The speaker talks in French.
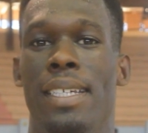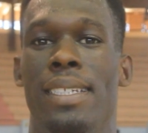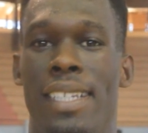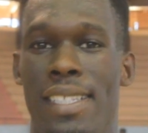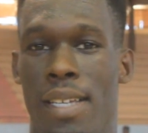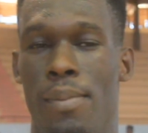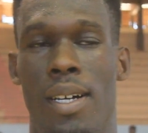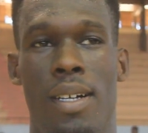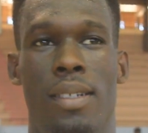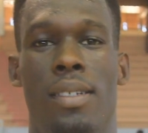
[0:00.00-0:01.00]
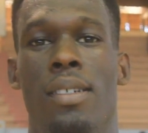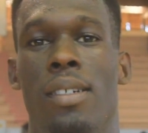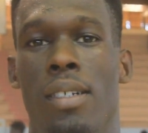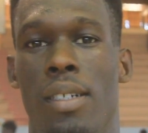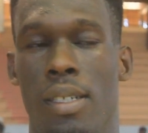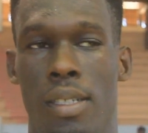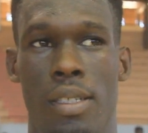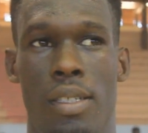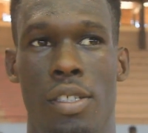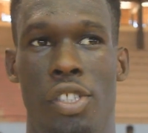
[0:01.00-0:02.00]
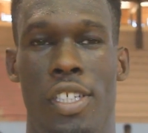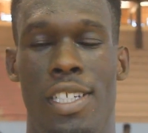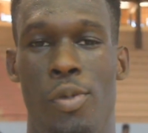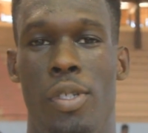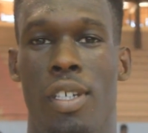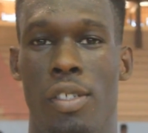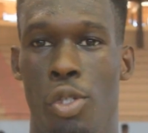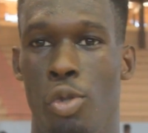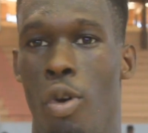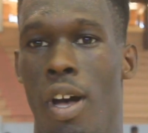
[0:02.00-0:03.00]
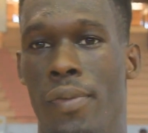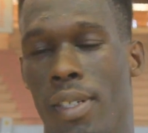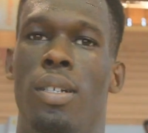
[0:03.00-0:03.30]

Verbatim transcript: Idriss Abba, euh, j'ai 18 ans, je joue au Havre.